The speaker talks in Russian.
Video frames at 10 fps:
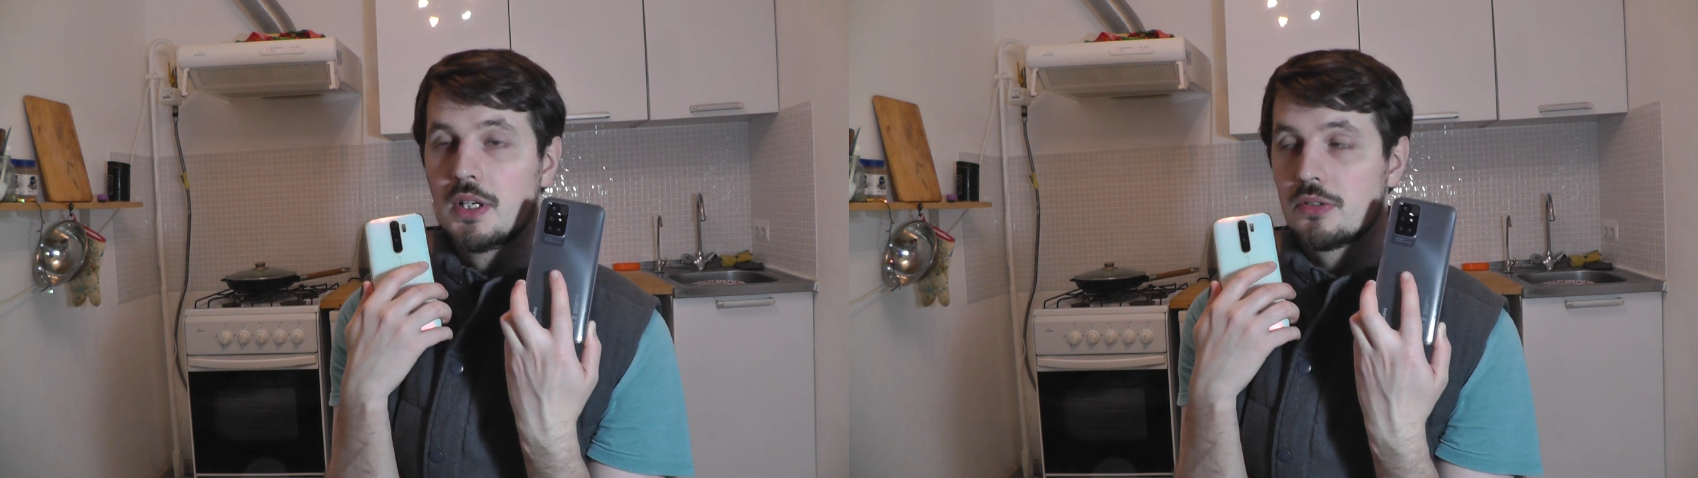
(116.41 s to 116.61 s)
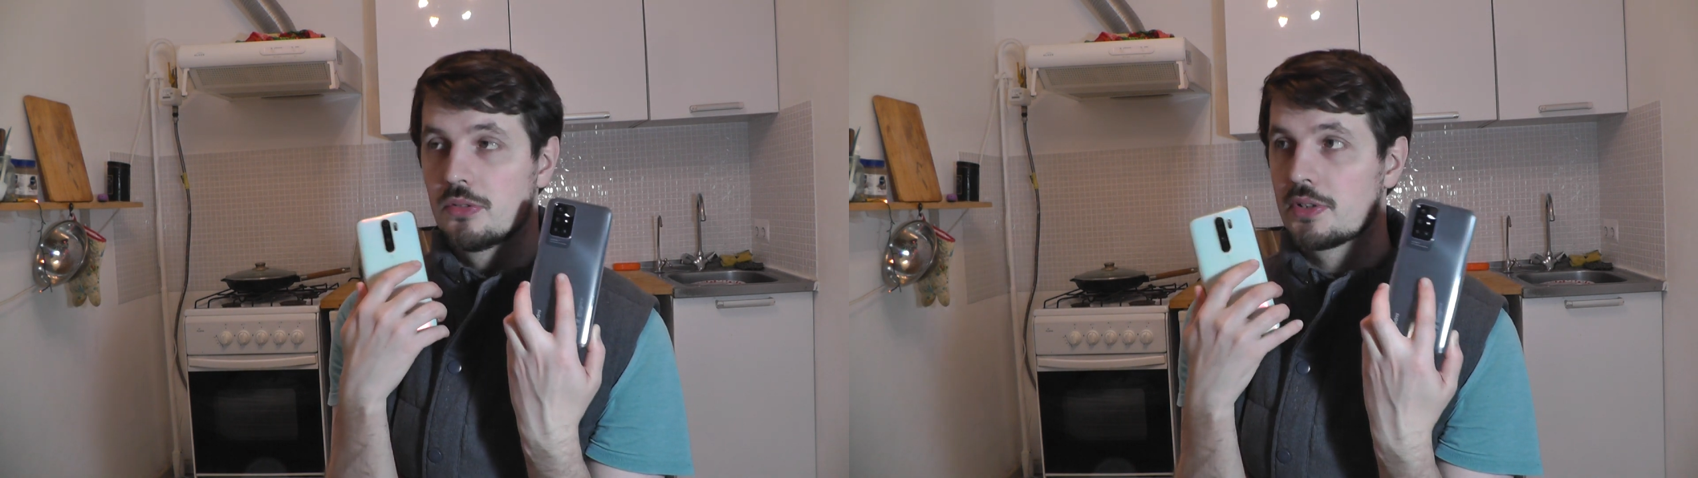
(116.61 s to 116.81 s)

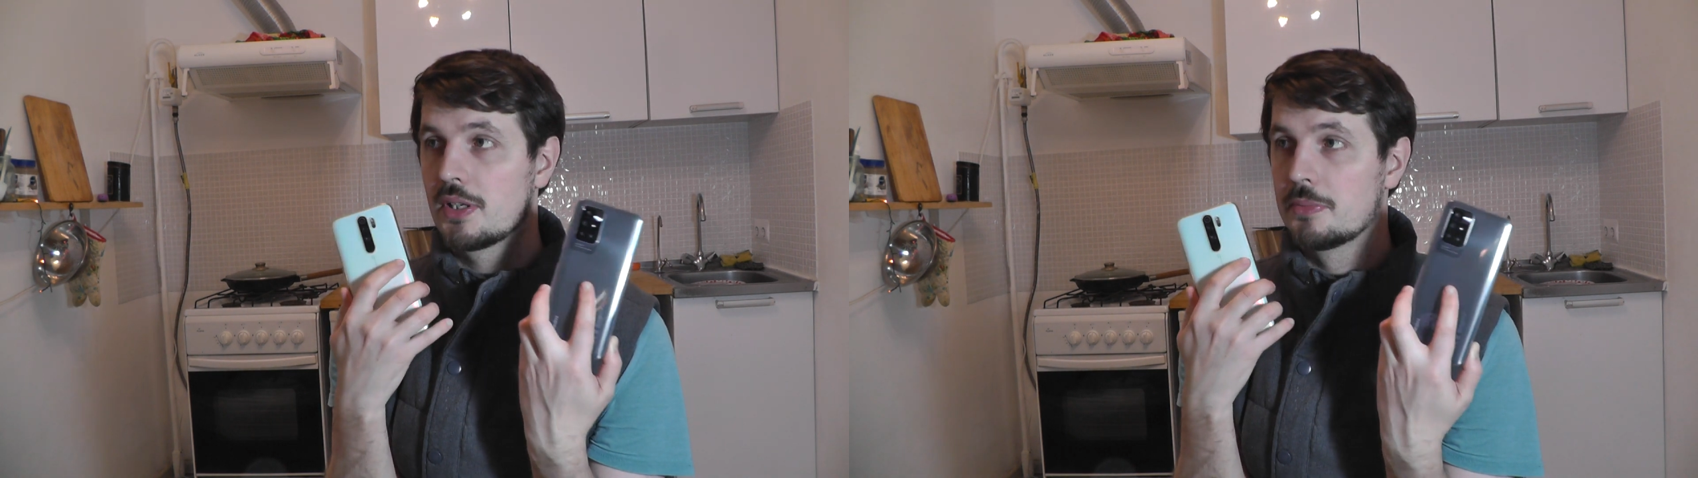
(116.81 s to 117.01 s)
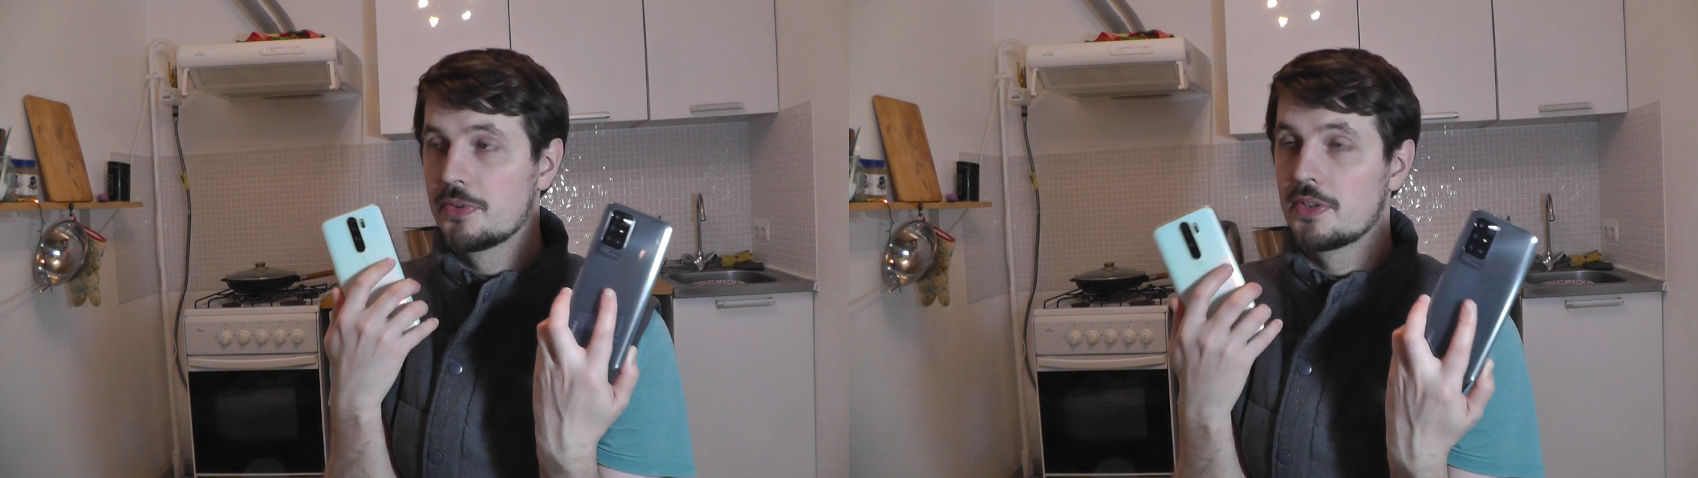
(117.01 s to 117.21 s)
ну, вот
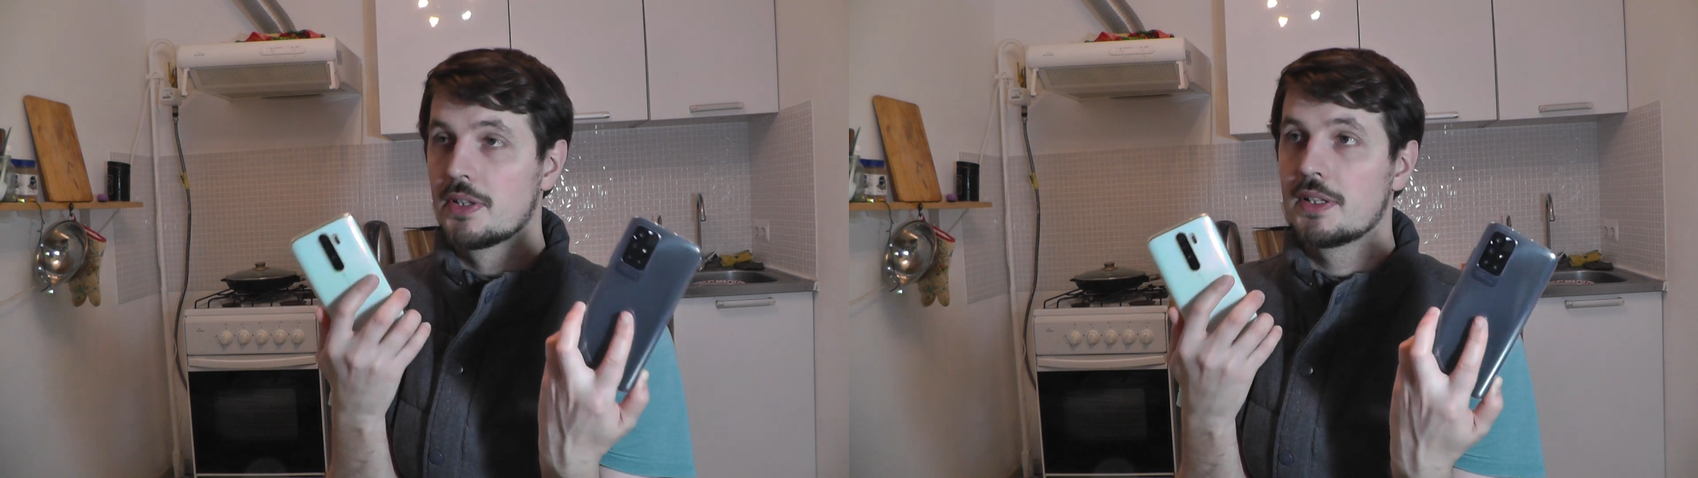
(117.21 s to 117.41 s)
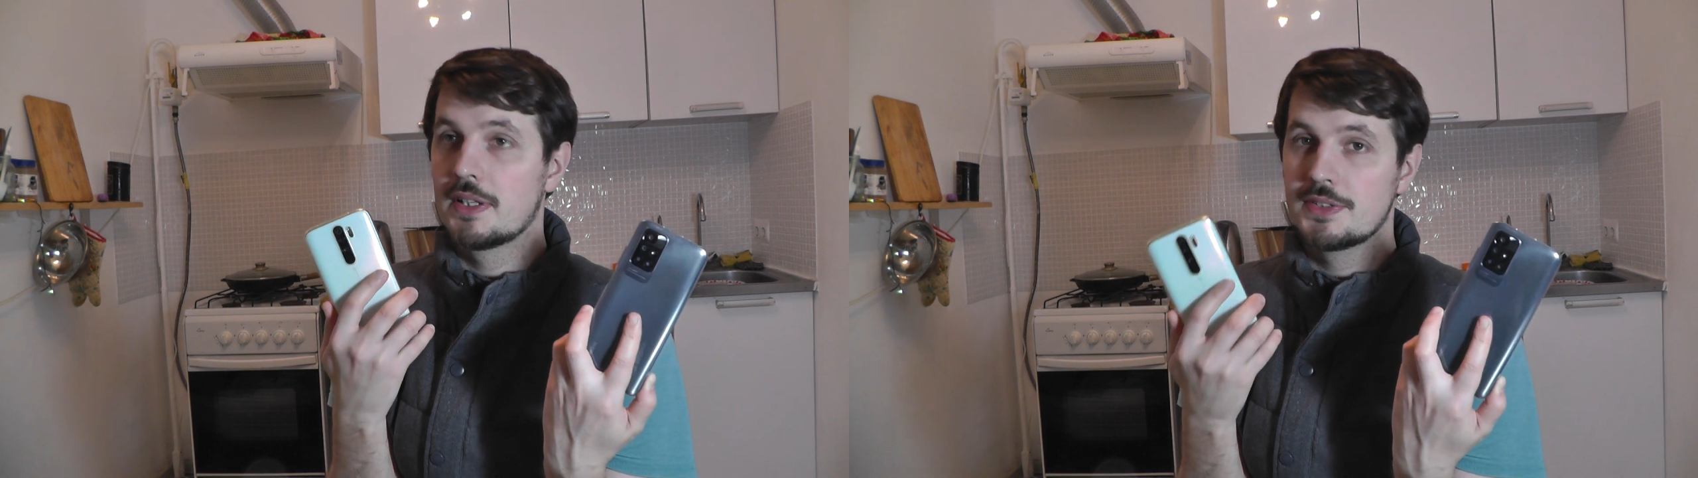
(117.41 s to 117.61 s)
как бы
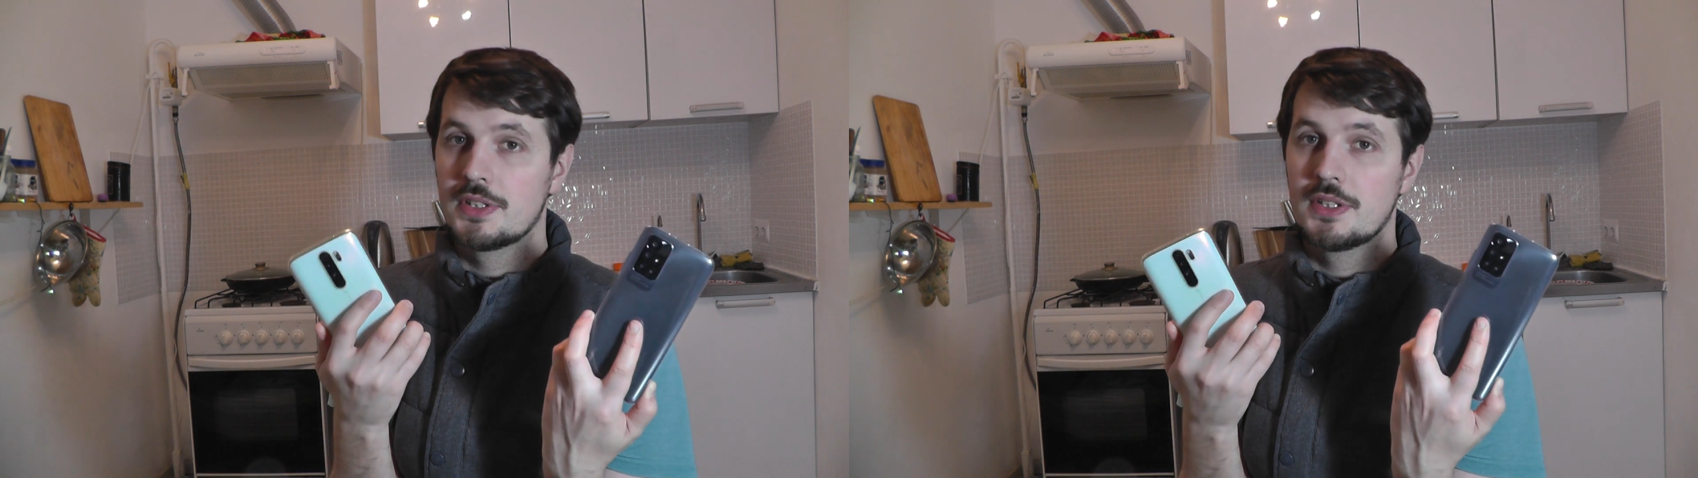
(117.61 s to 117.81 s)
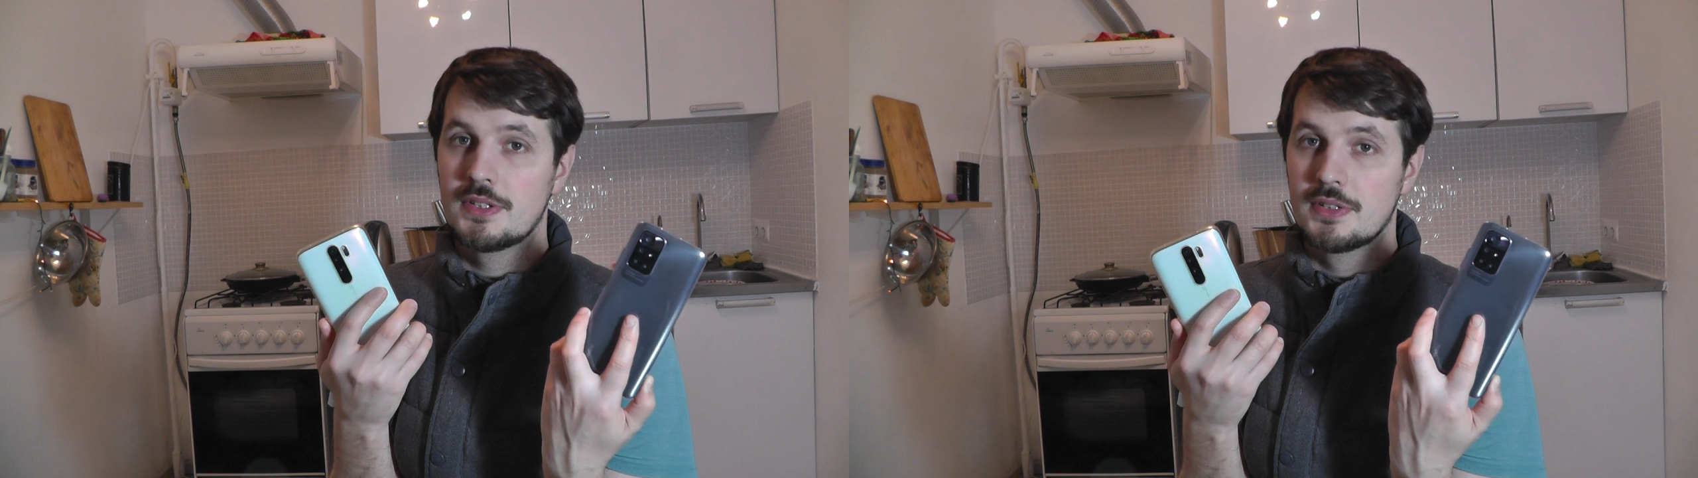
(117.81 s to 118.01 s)
золотая
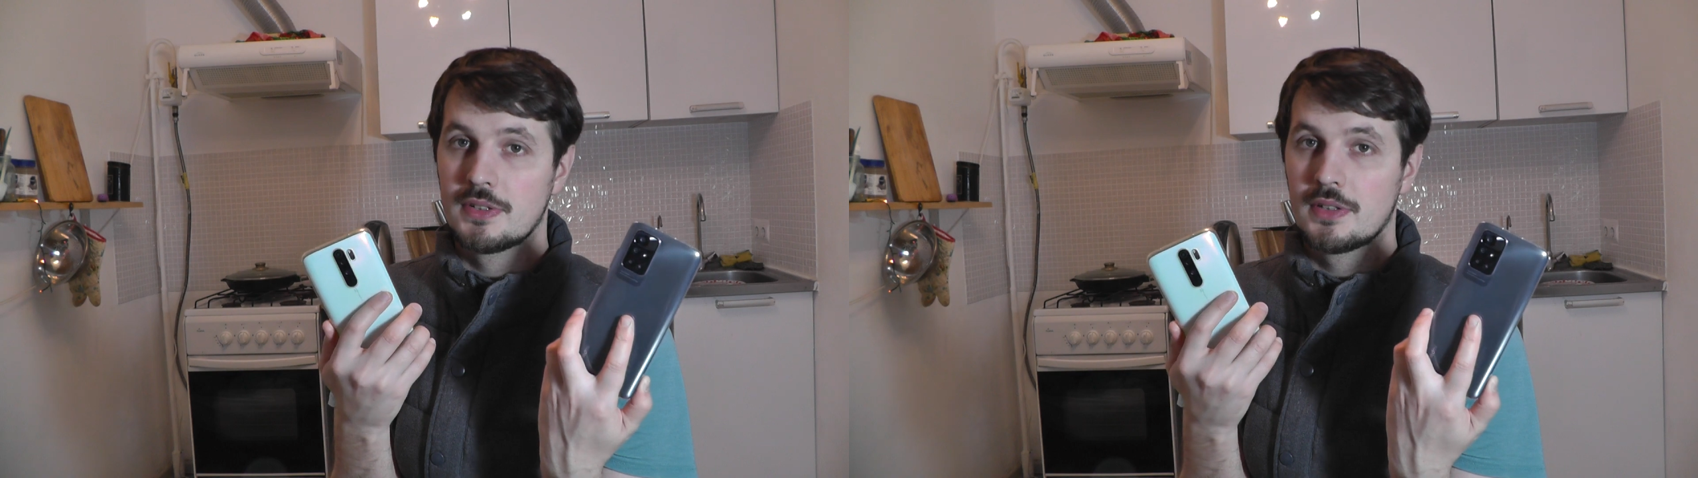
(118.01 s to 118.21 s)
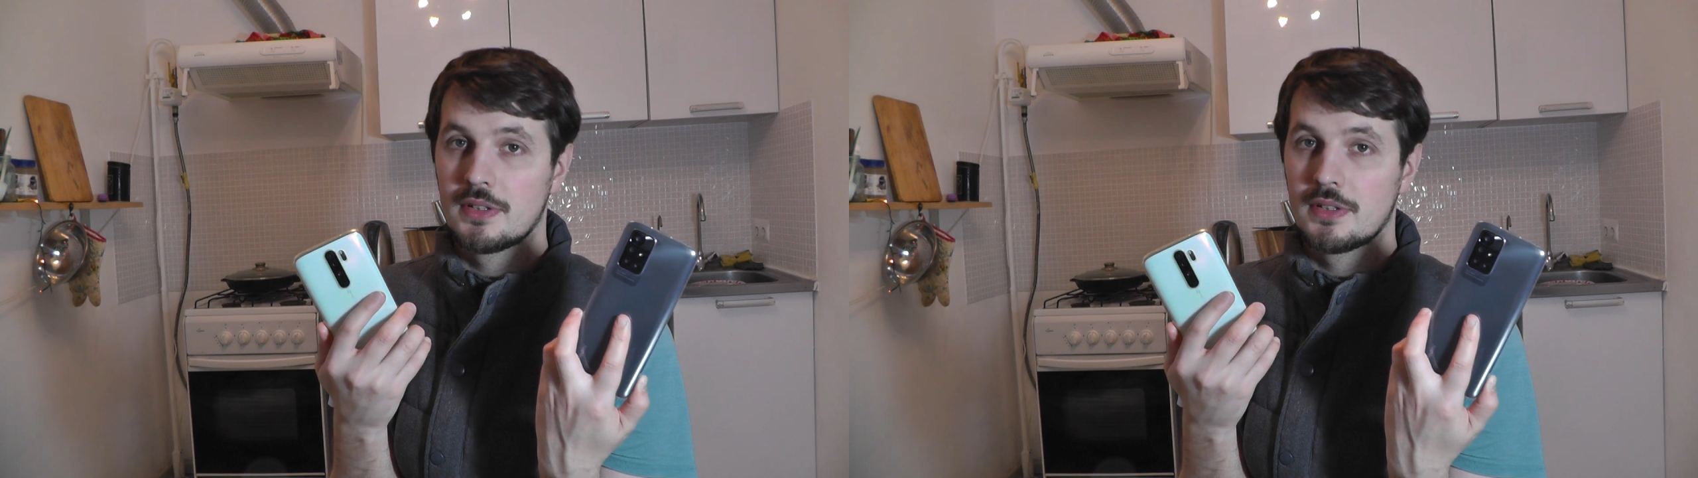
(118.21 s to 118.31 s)
середина,